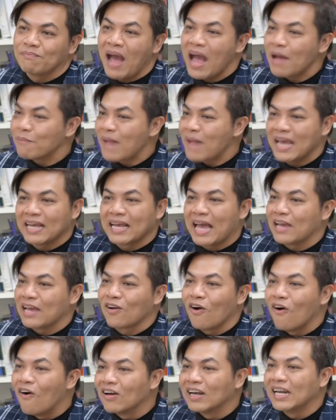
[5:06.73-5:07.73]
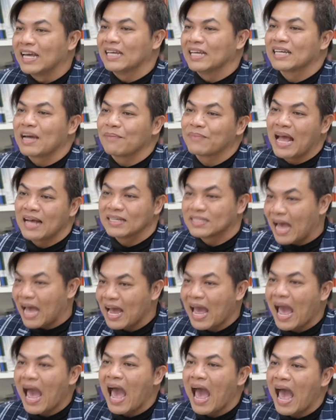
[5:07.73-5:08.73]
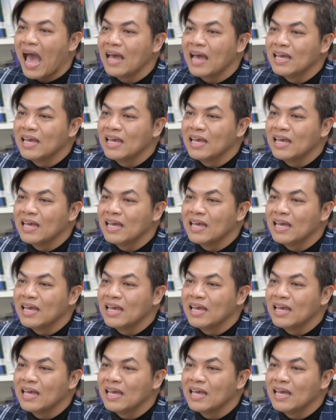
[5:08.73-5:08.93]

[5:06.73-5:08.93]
มากมายไก่กองเลยกับทางสาขา